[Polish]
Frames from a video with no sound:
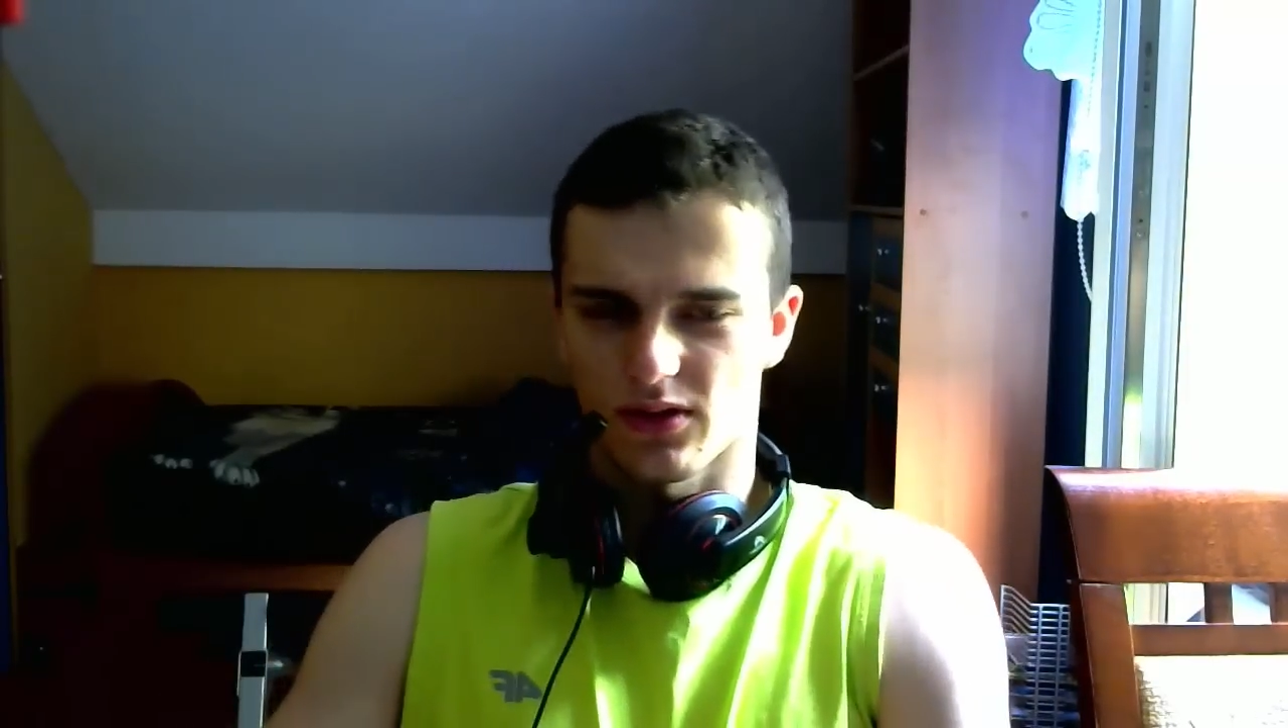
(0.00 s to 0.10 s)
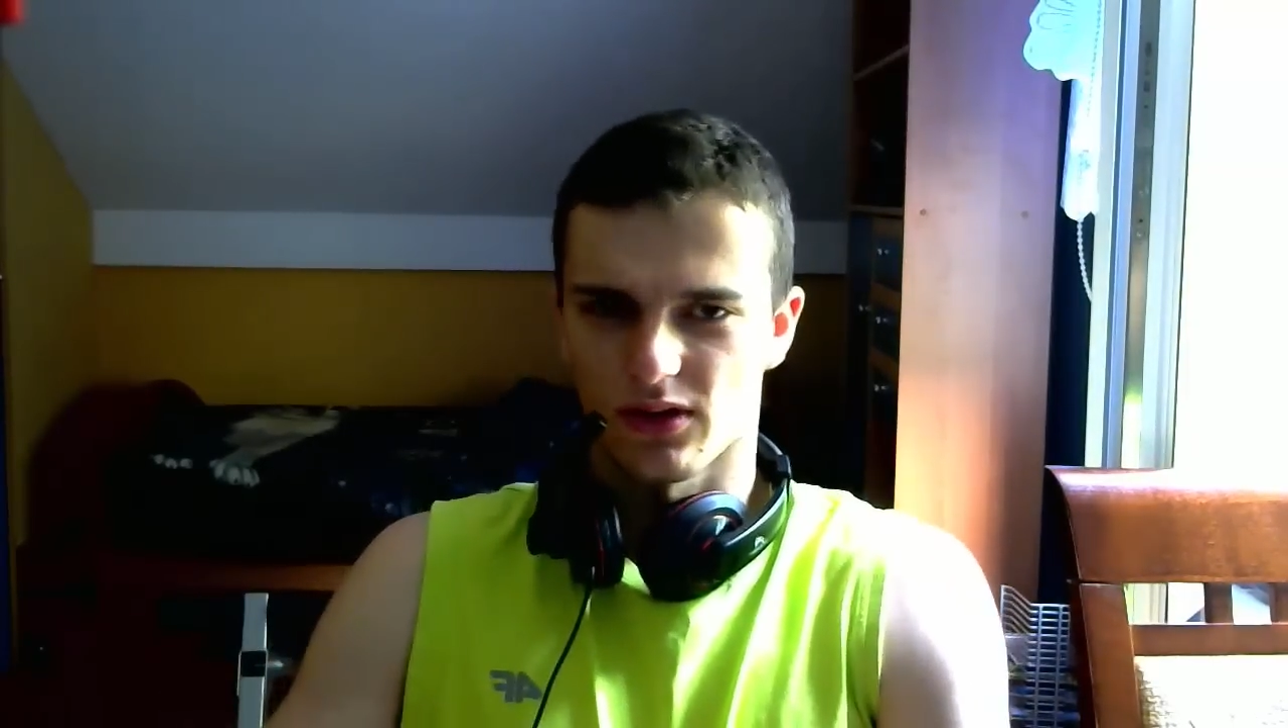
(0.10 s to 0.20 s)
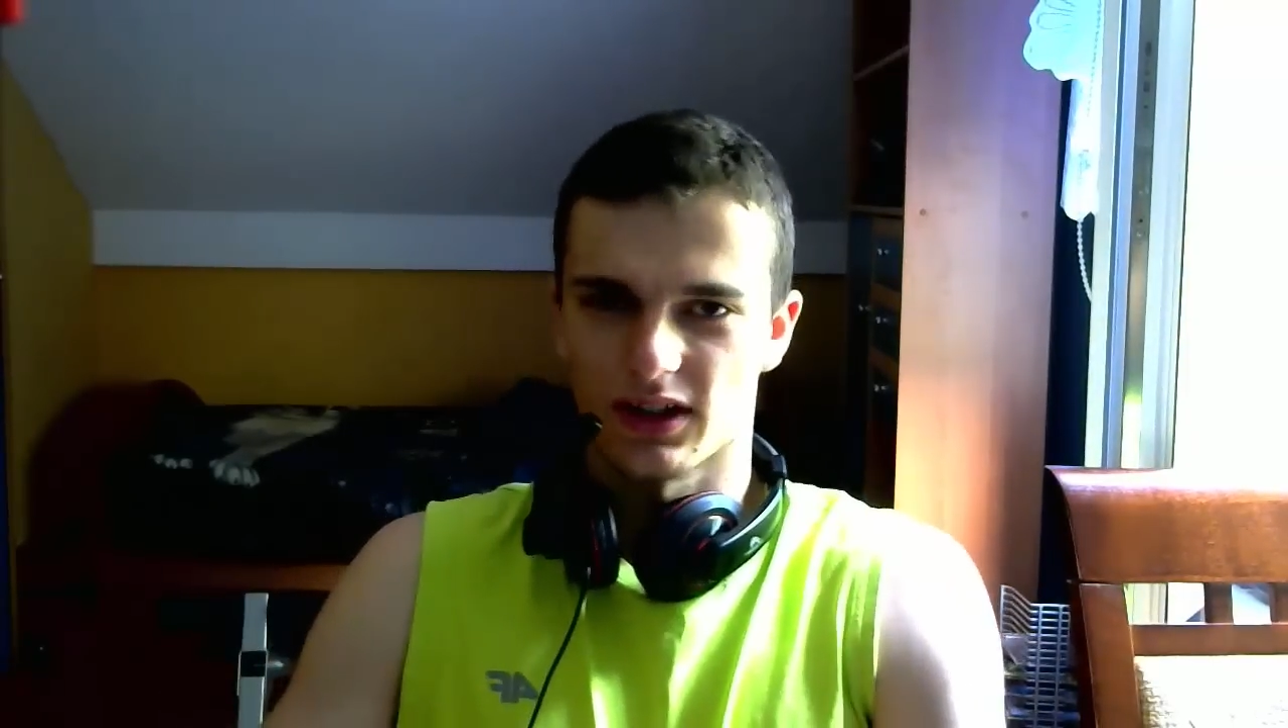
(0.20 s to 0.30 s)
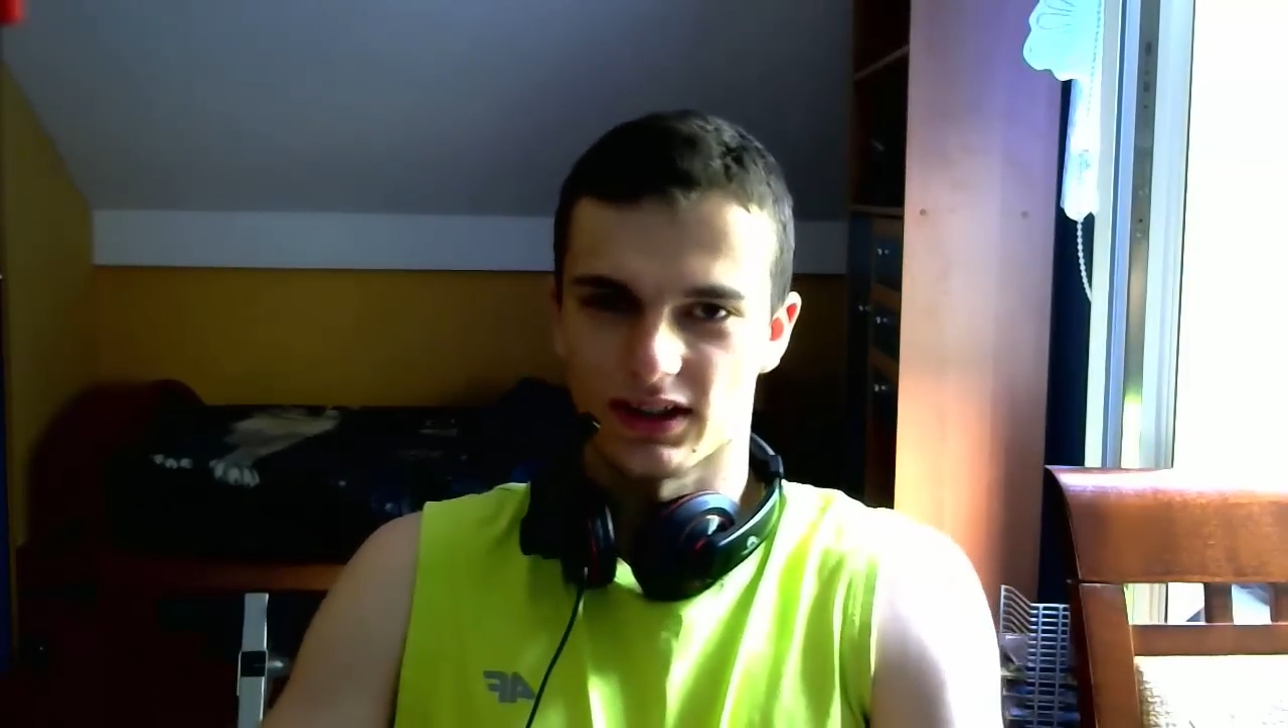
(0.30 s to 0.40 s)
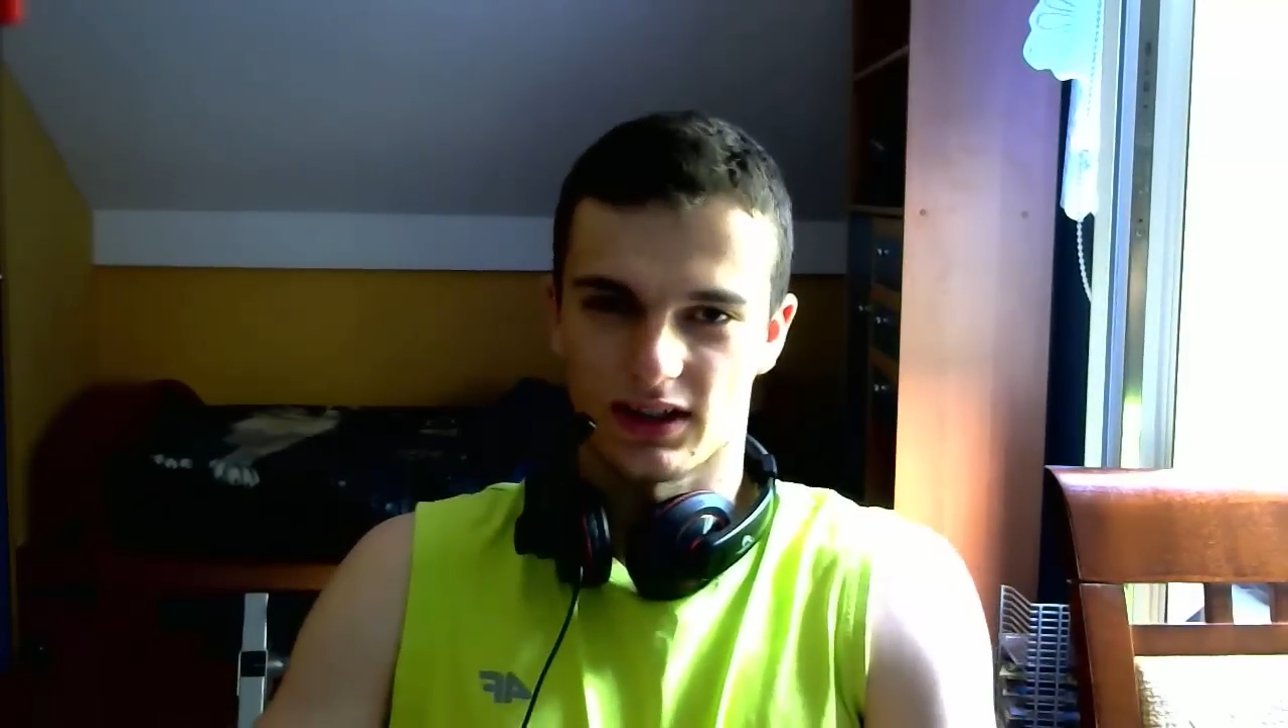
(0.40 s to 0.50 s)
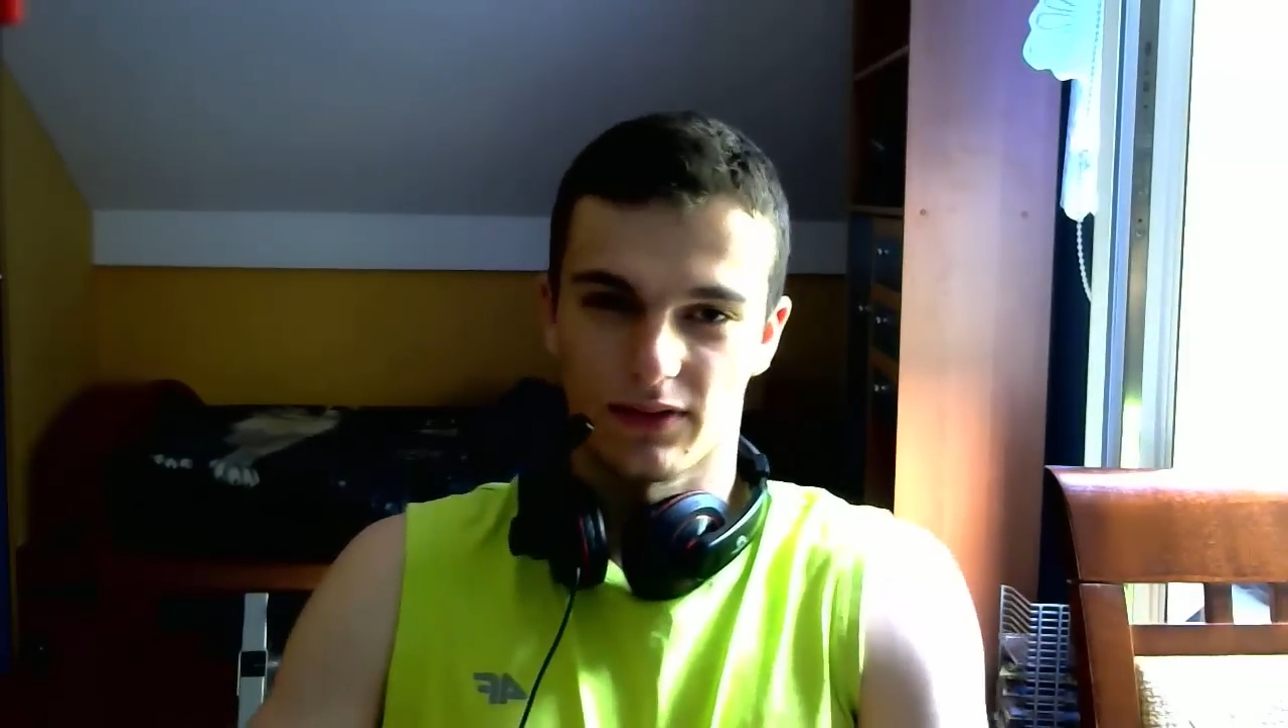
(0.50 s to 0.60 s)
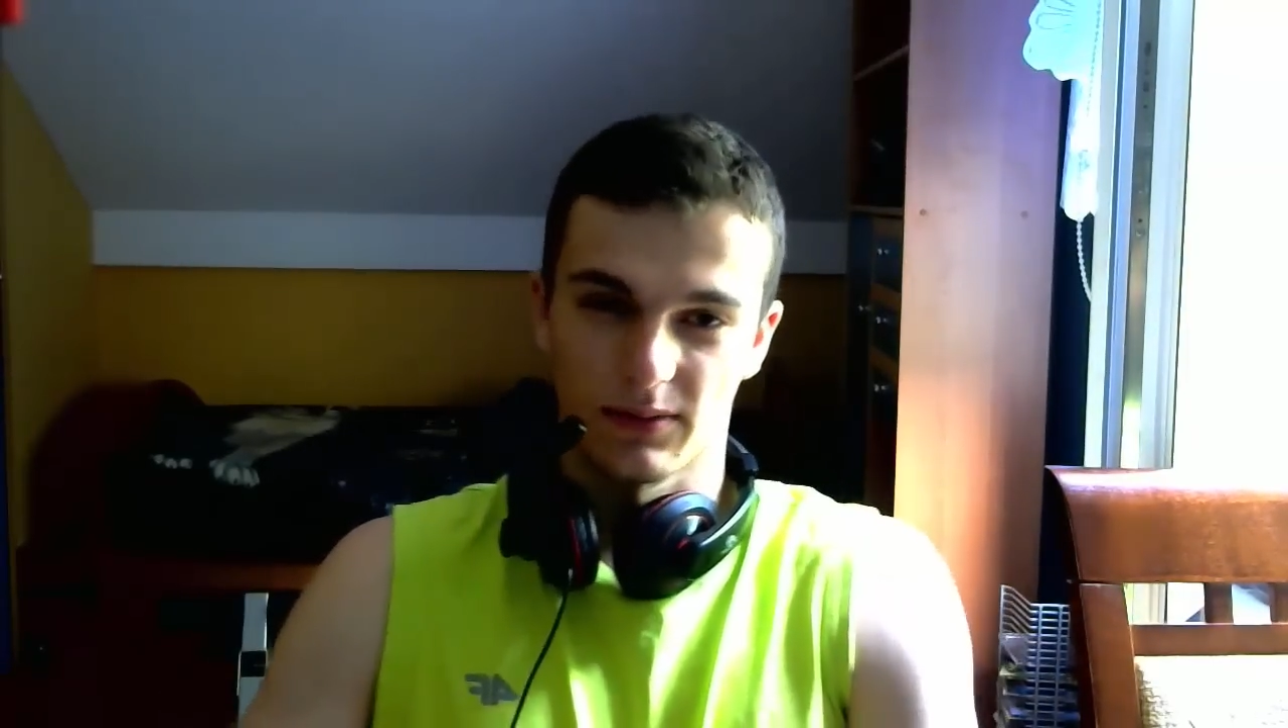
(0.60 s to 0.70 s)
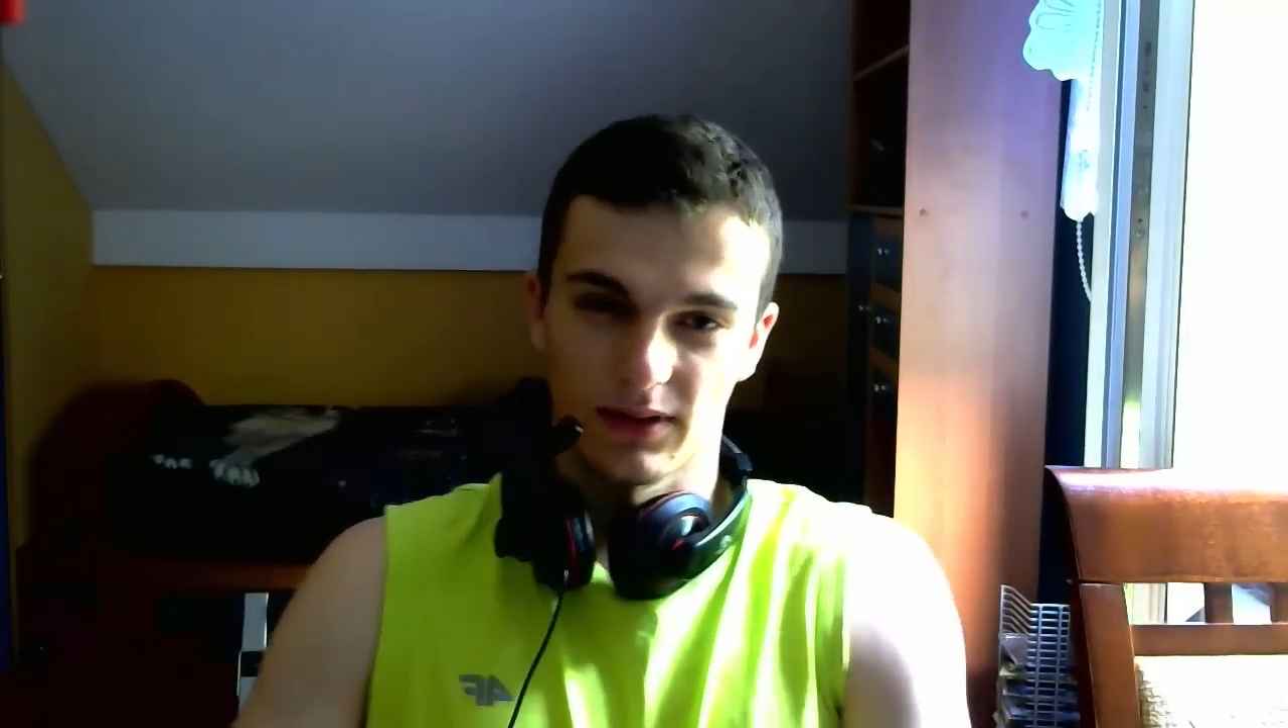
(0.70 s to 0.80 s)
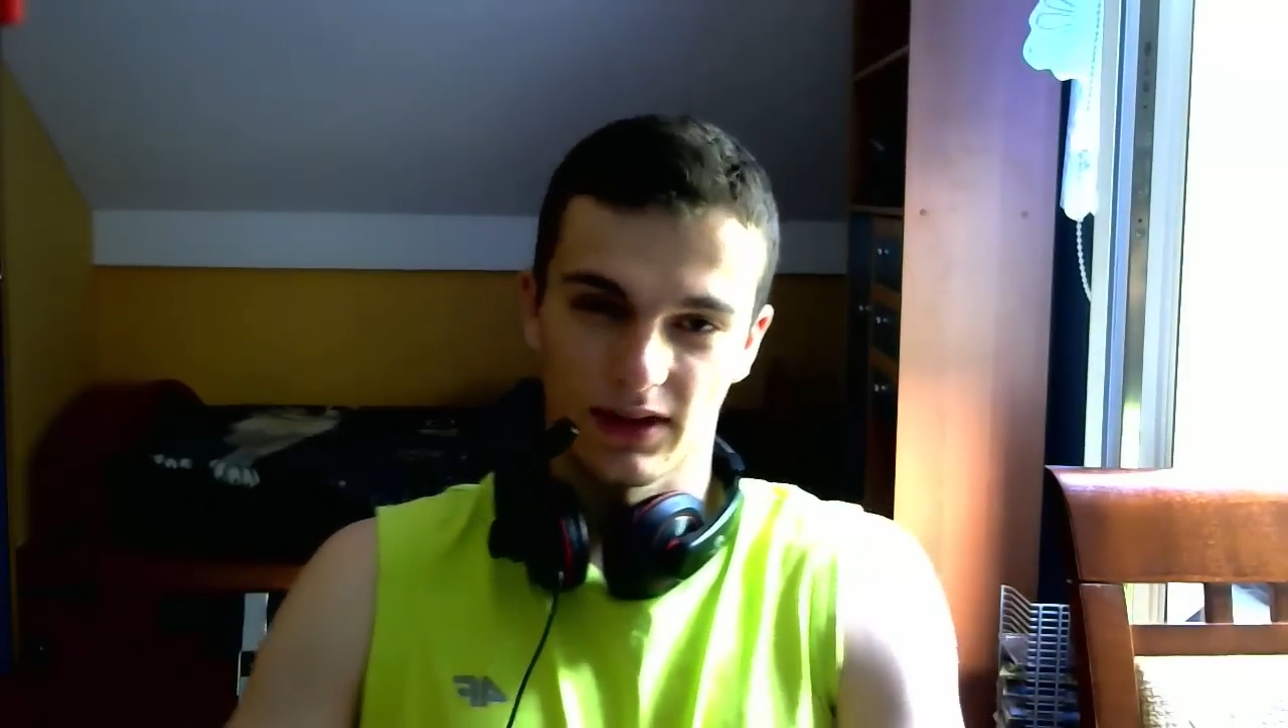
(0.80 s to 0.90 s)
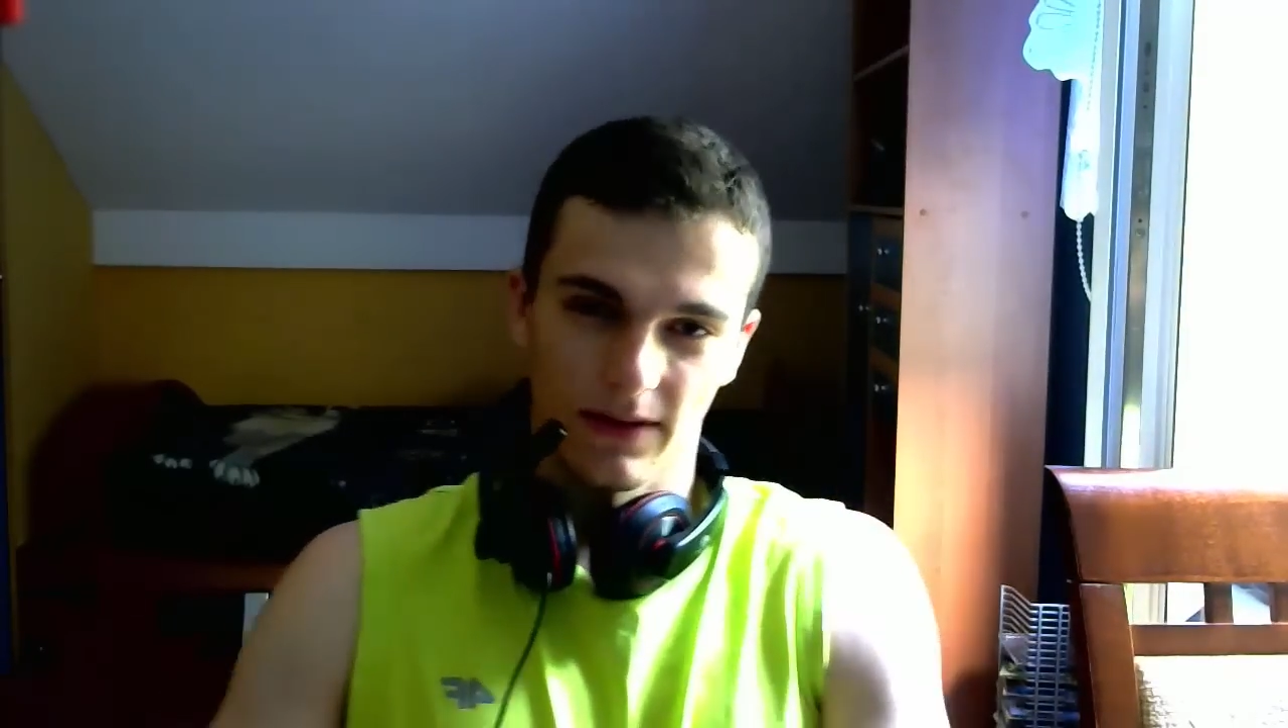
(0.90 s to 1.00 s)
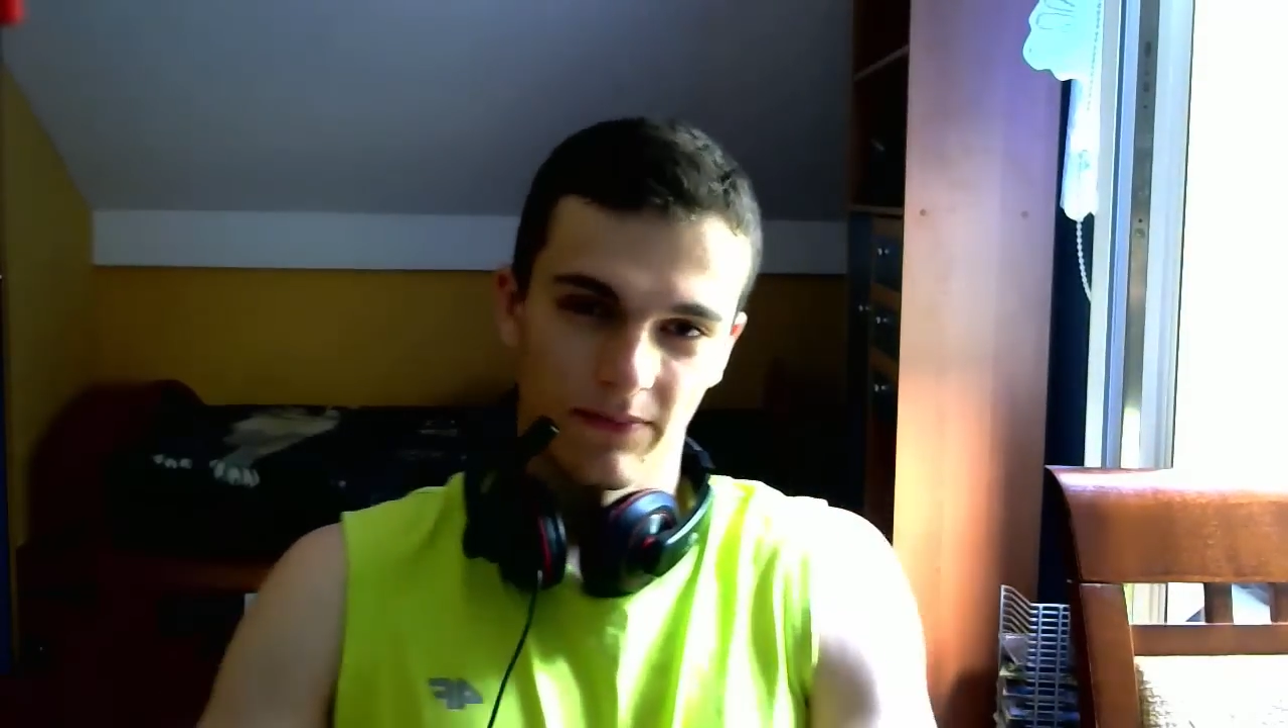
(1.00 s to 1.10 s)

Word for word: oglądacie filmik,